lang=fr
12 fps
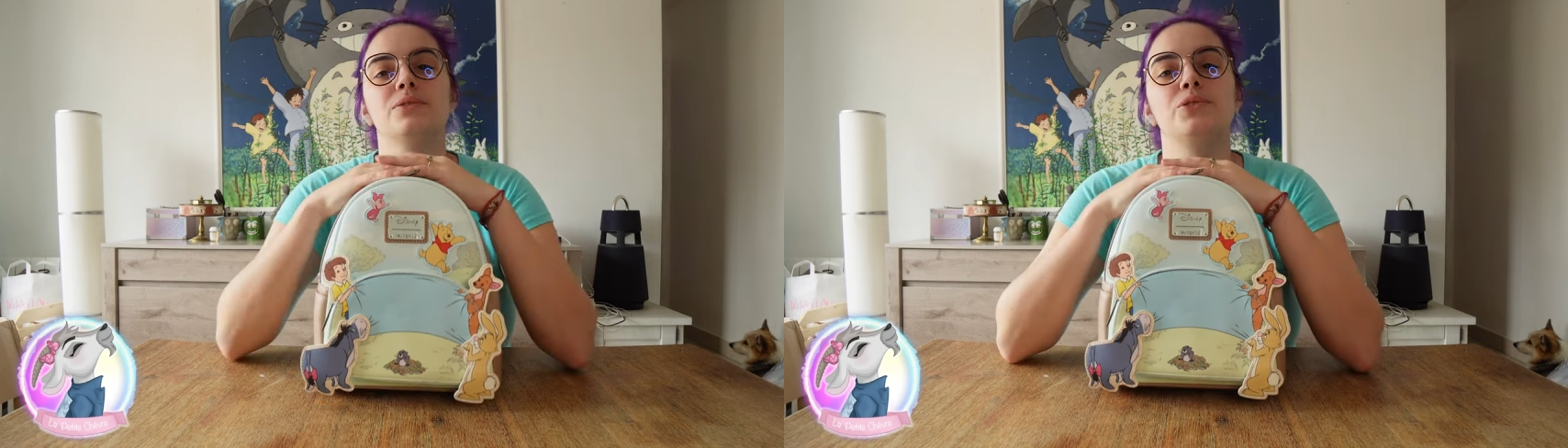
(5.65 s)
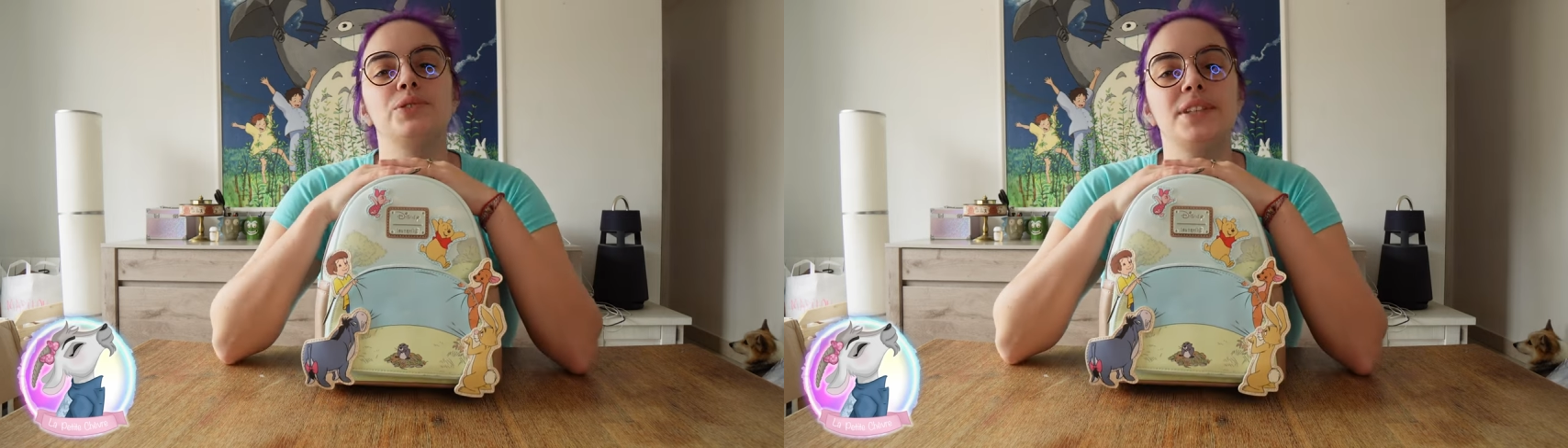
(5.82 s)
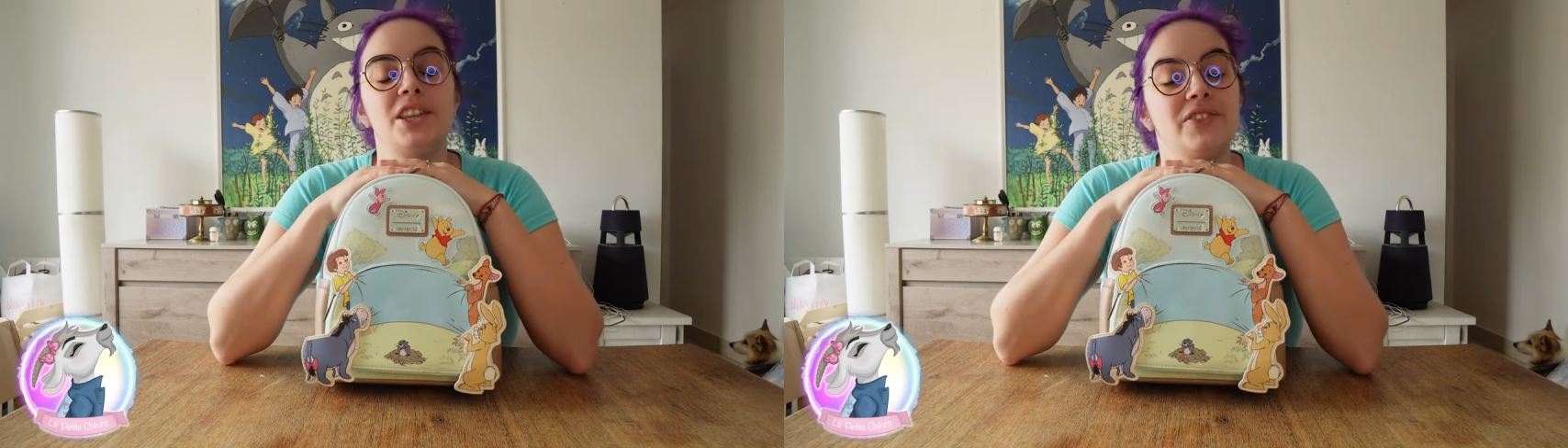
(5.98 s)
du
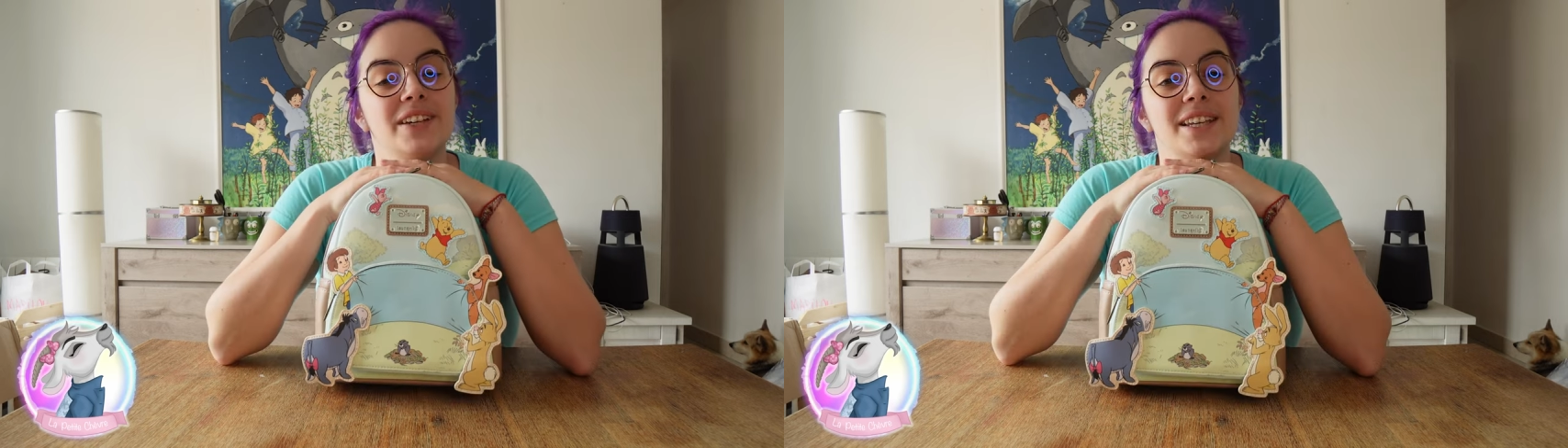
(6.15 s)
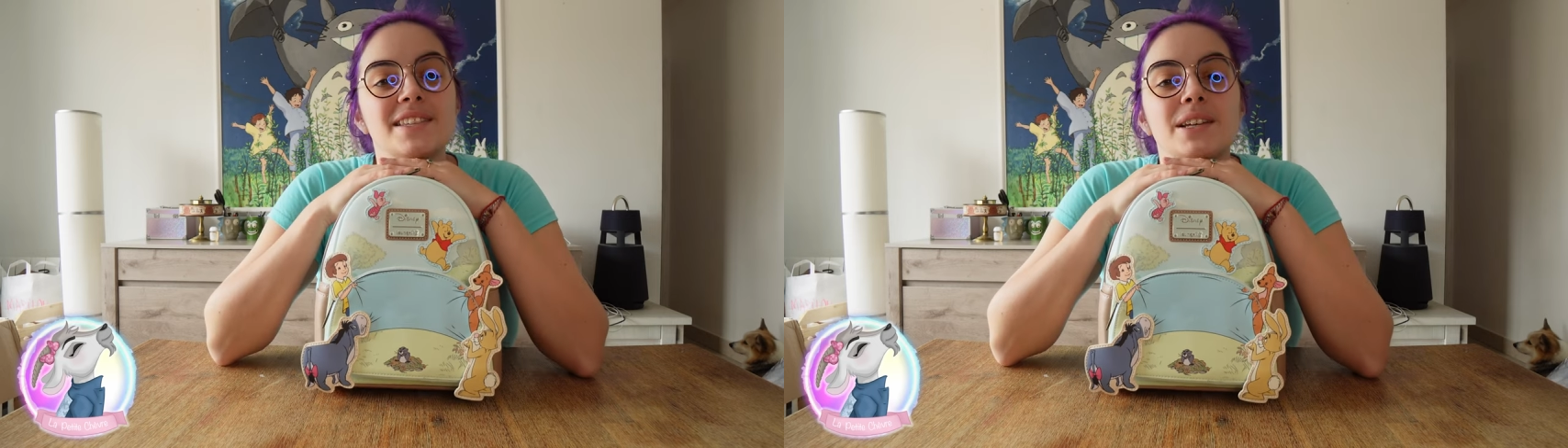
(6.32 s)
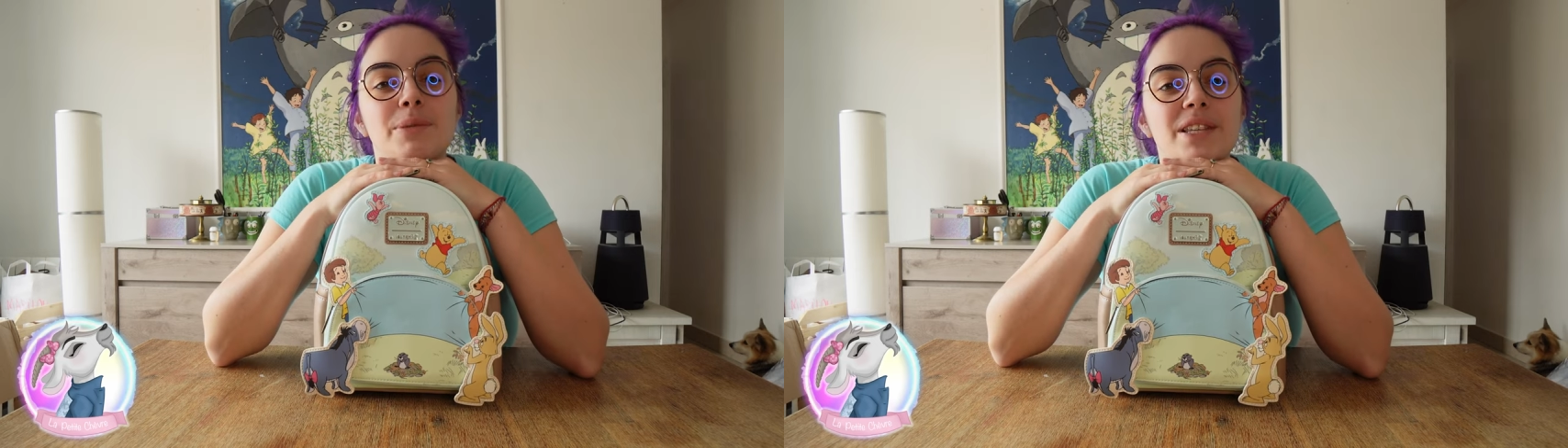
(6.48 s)

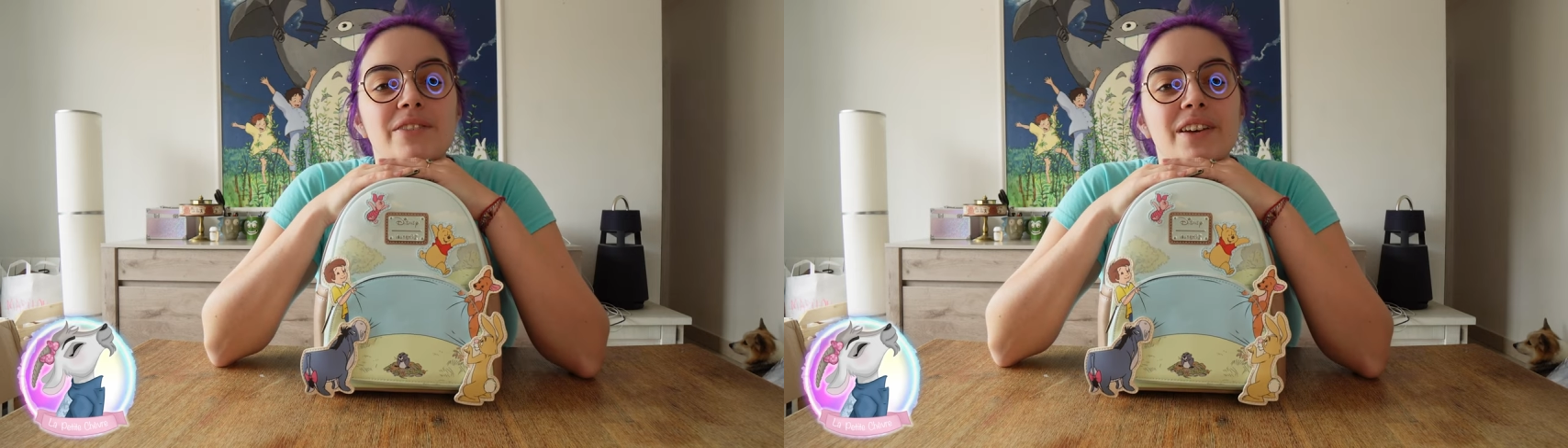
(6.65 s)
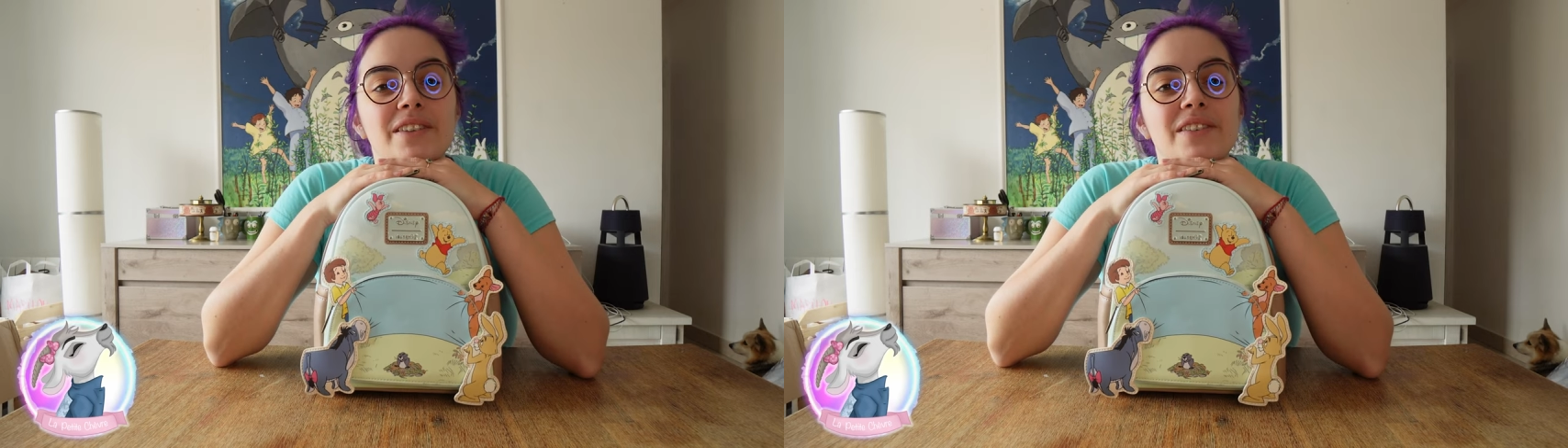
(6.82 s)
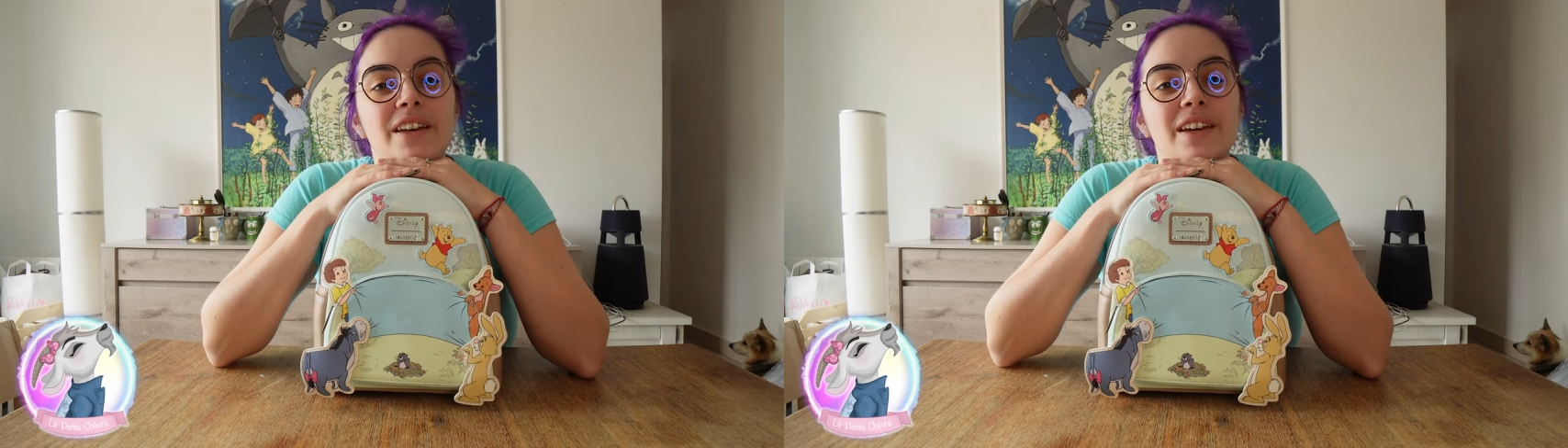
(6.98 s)
95e
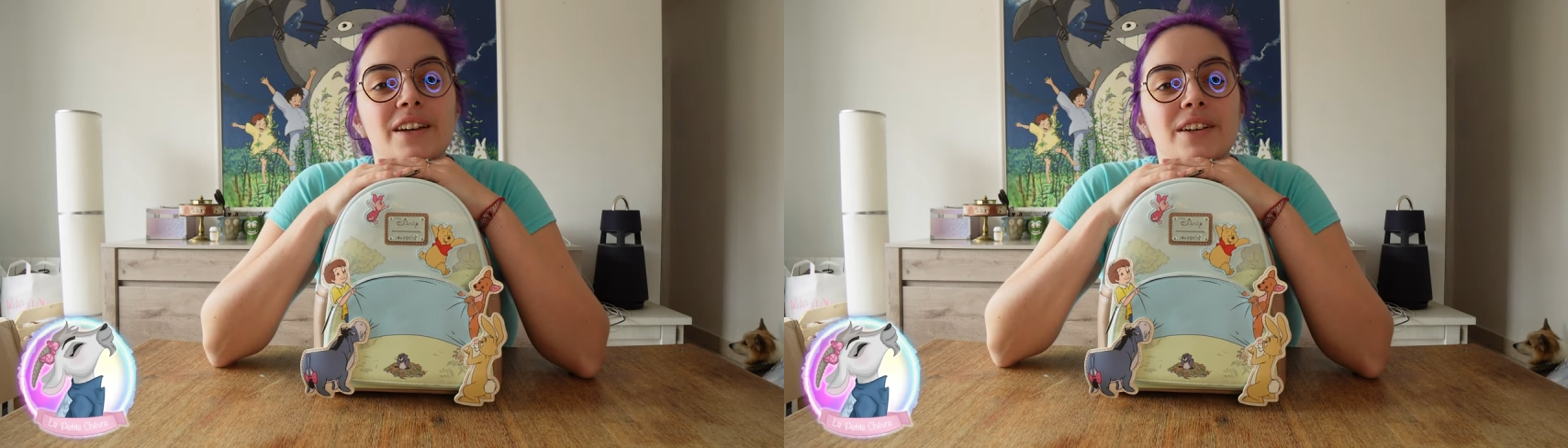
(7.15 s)
anniversaire.